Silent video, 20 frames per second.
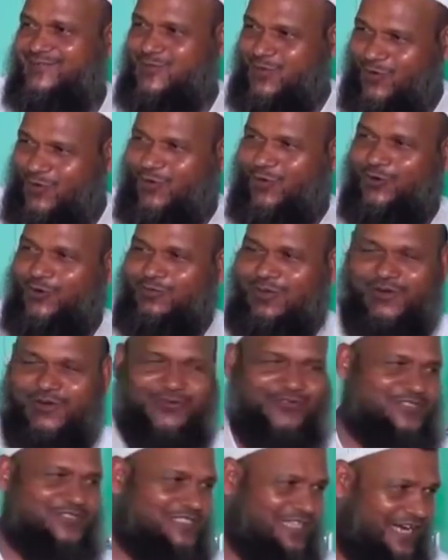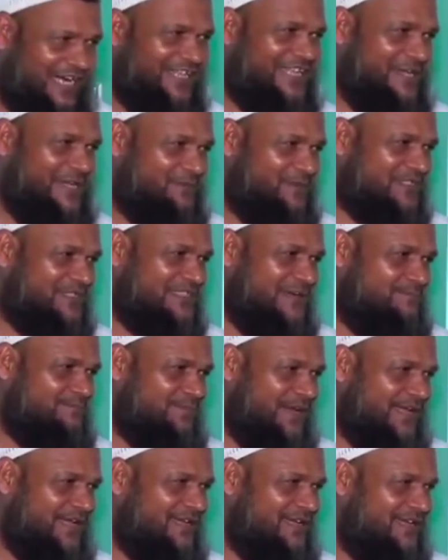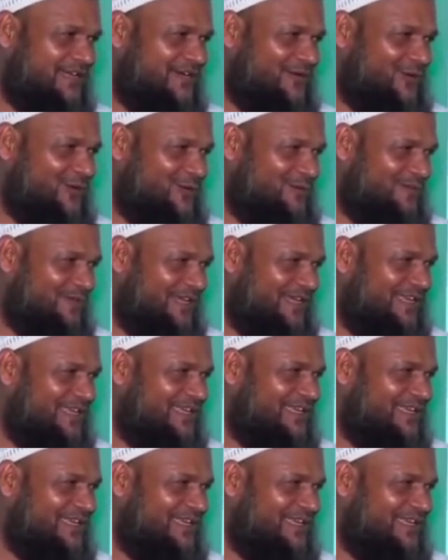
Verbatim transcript: তখন মানুষ দাঁড়িয়ে পেশাব পায়খানা করবে